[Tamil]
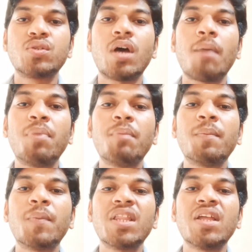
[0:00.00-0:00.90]
ஸோ
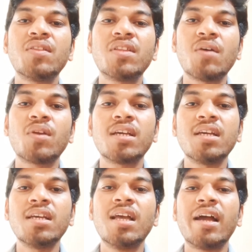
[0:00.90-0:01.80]
அப்பப்போ மட்டும்தான் வந்து
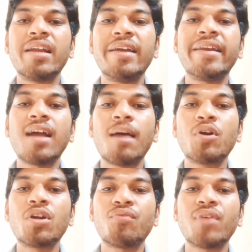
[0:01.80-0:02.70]
அவங்களுக்கு லிட்டில்
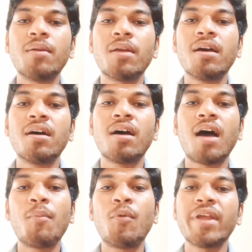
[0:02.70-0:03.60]
அமௌண்ட் ஆஃப் இன்
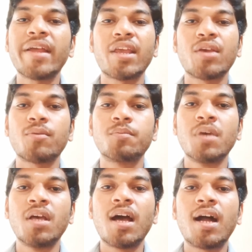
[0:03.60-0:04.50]
அமௌண்ட்டு கிடைக்கும்
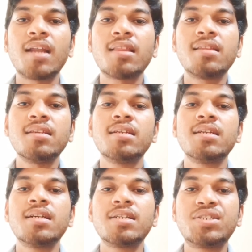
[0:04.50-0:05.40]
அடுத்தது
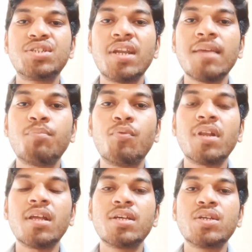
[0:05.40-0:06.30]
சேர்னிங்
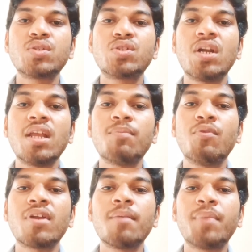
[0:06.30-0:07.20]
புவர் ஸோ சேர்னிங்
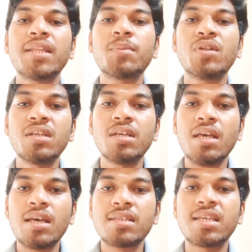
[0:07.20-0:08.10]
புவர் நம்ம பார்த்தோம்னா வந்து
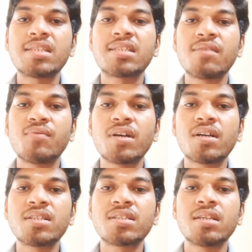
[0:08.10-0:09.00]
சீஸ்னல்
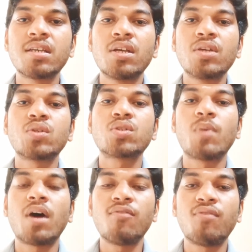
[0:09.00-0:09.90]
ஒர்க்கர்ஸ் ஸோ
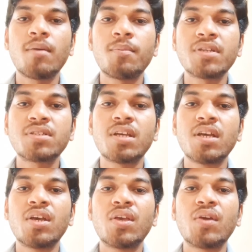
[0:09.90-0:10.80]
ஸ்மால் ஃபார்மர்ஸ்
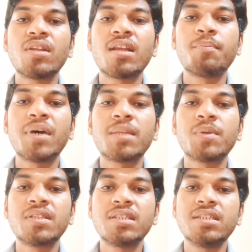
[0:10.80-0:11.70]
இவங்க வந்து நம்ம
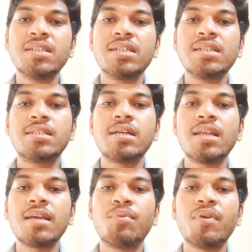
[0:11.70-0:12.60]
பார்த்தோம்னா வந்து
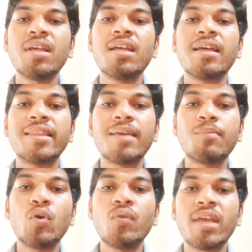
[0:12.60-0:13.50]
சேர்னிங் புவர் தே
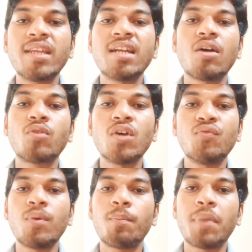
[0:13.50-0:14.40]
மூவ் இன் அண்ட் அவுட்
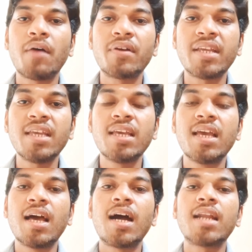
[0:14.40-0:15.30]
ஆஃப் பாவர்ட்டி
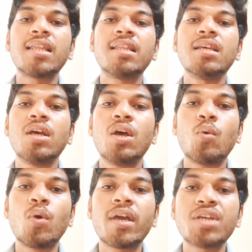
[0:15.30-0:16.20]
அடுத்தது
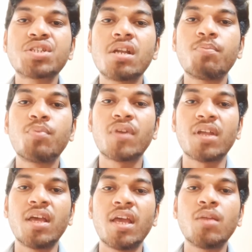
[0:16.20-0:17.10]
ஒகேஷ்னலி புவர்
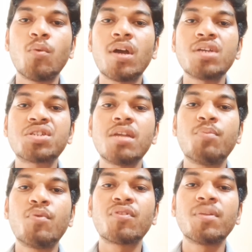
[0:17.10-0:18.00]
இந்த ஒகேஷ்னலி
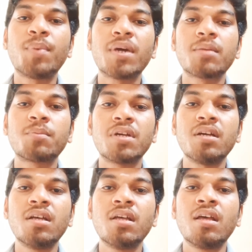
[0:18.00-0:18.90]
புவர் வந்து பார்த்தோம்னா
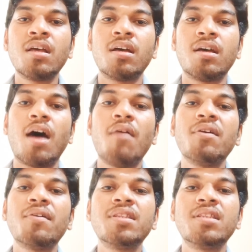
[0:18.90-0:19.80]

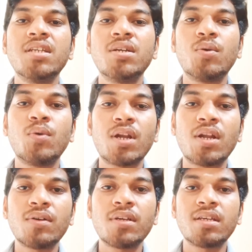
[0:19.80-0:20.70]
அவங்க வந்து
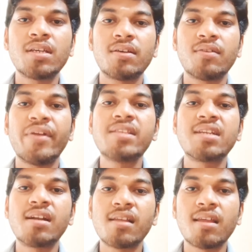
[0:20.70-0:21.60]
ஓரளவுக்கு வெல்
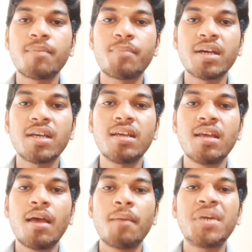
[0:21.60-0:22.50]
செட்டில்டாக தான் இருப்பாங்க
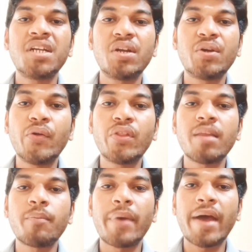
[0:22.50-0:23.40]
பட் டியூ டு
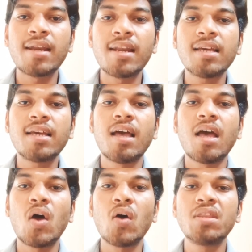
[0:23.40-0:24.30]
தேர் பேட் லக்
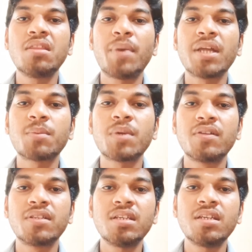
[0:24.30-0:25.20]
அவங்க வந்து பார்த்தோம்னா
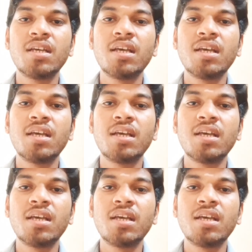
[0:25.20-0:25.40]
வந்து